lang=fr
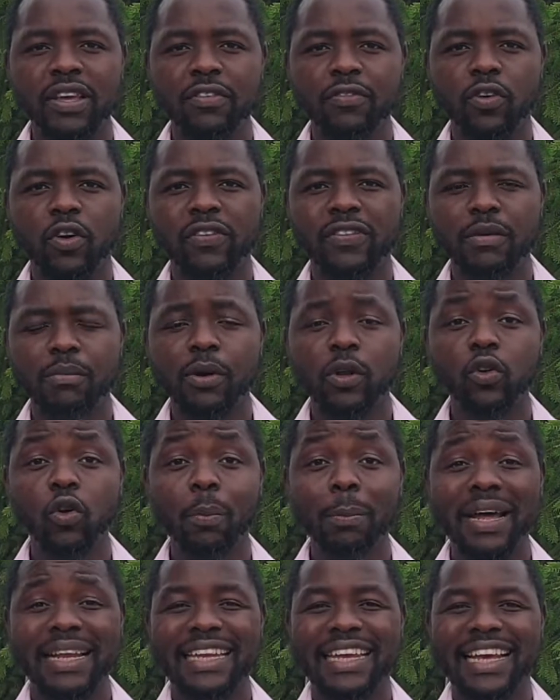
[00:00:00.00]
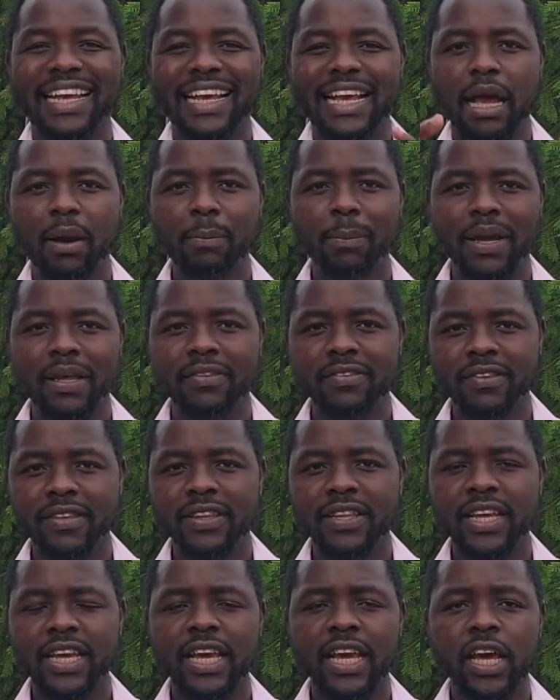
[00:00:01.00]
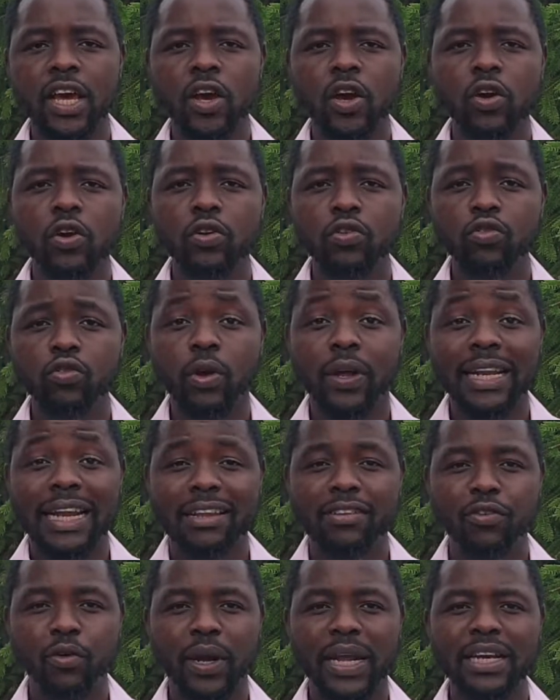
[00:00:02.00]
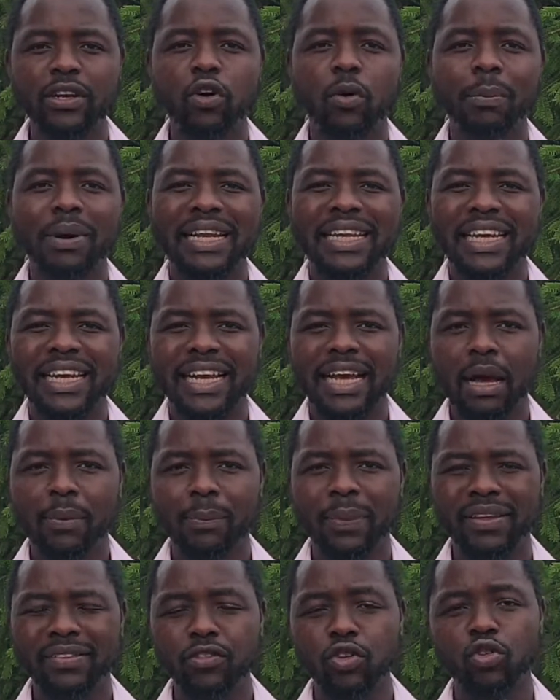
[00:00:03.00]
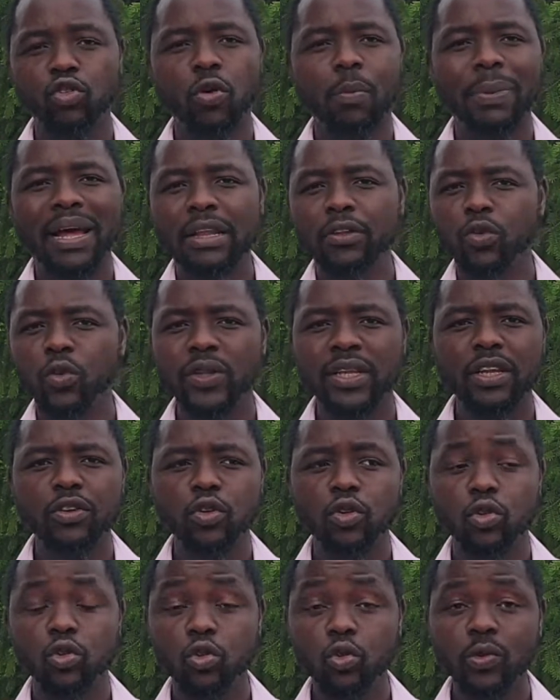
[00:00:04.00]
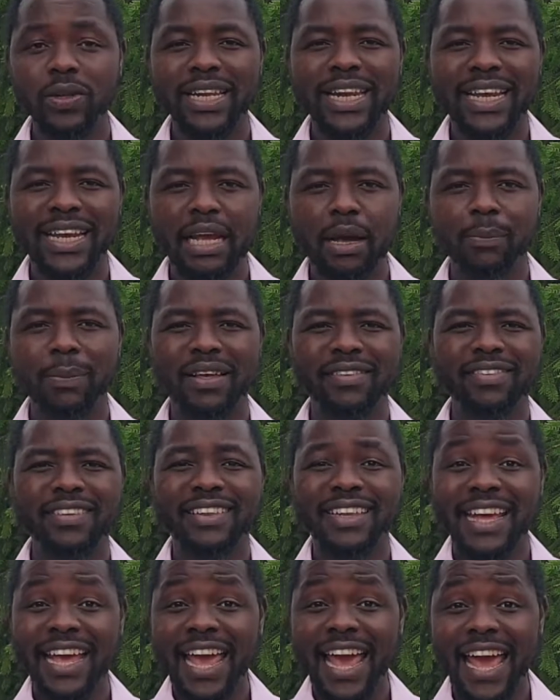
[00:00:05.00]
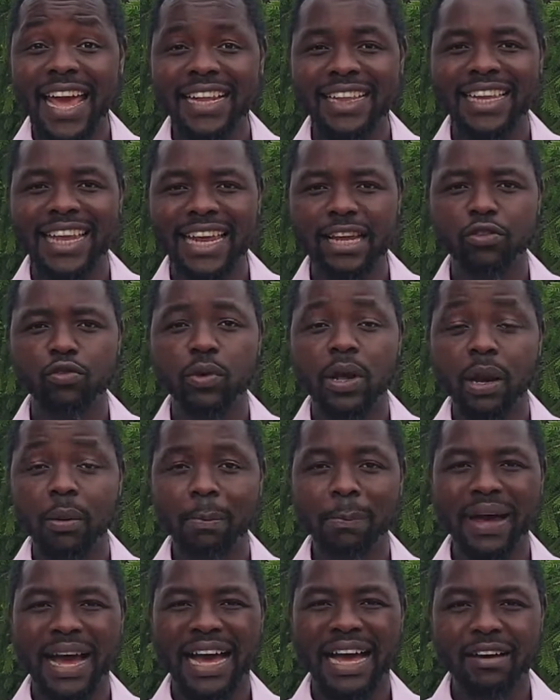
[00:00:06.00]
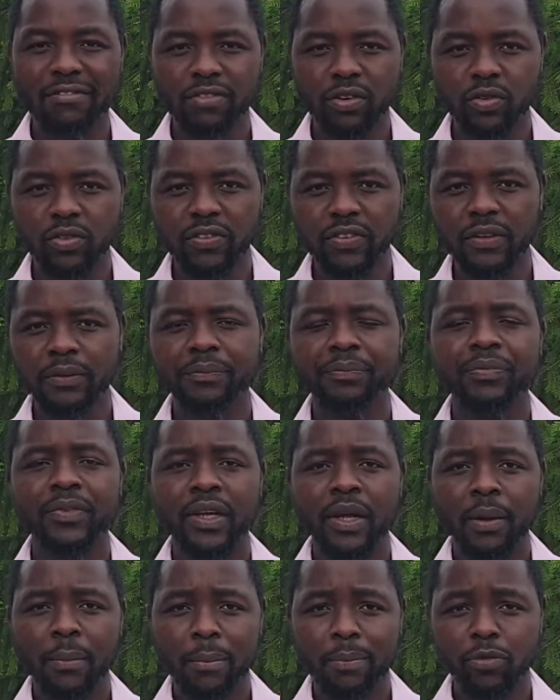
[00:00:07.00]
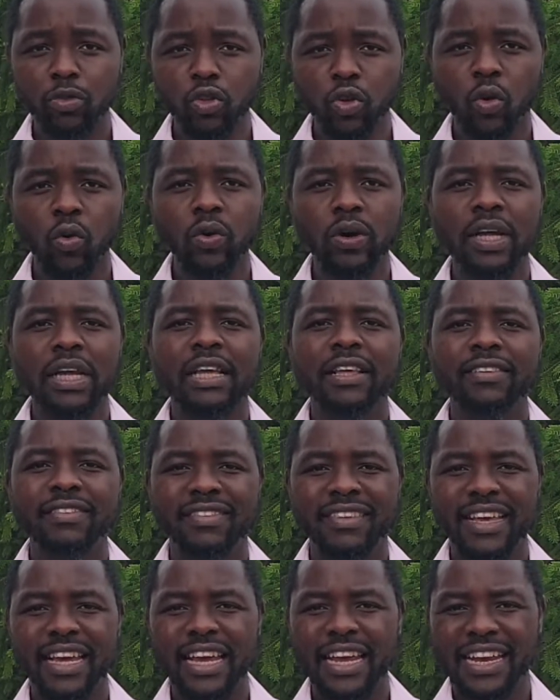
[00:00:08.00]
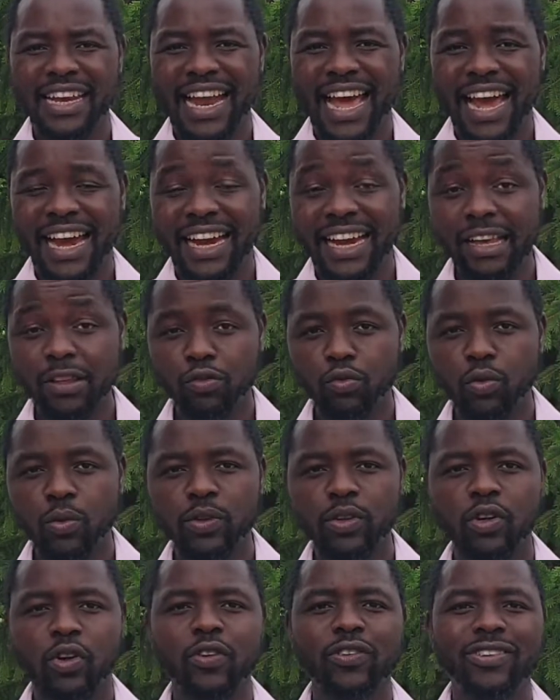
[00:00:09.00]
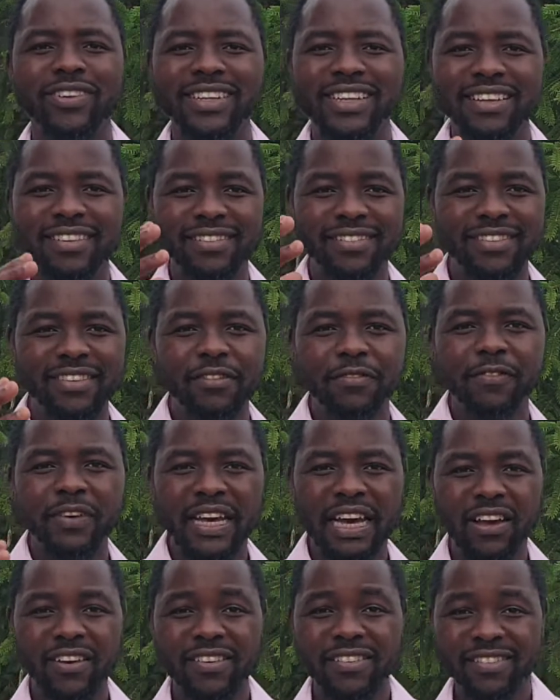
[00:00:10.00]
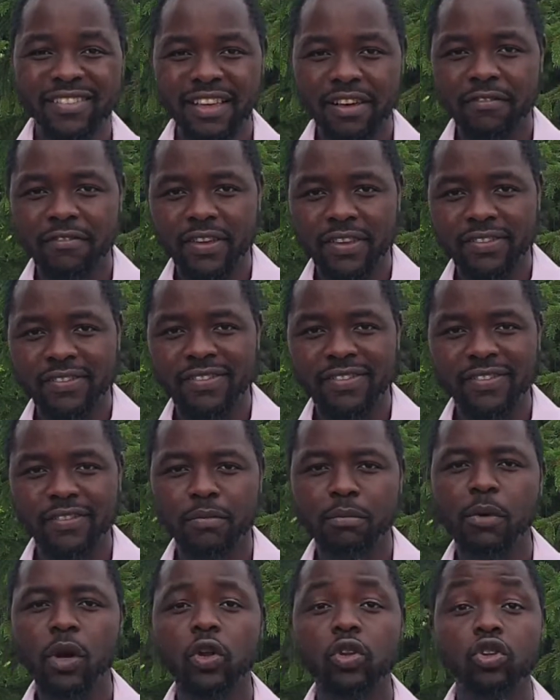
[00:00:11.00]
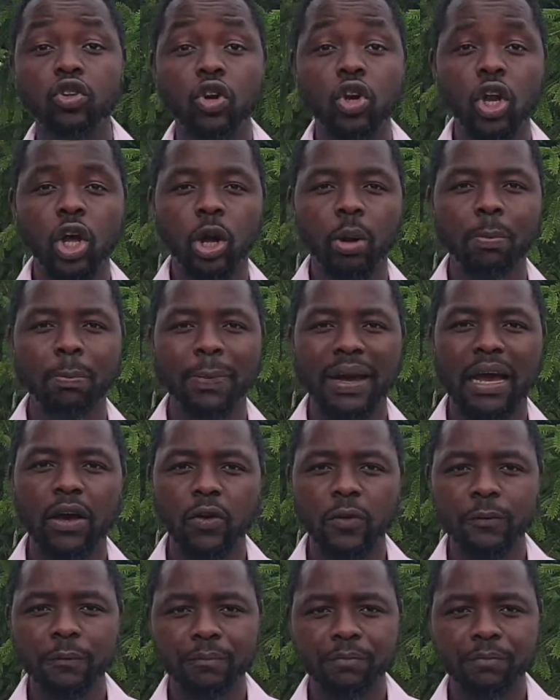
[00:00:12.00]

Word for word: forcément n'ont pas des capacités euh, surnaturelles, n'ont pas des ne sont pas dotés de toutes les capacités intellectuelles par avance. Non, c'est la résultante des différents investissements de leurs parents.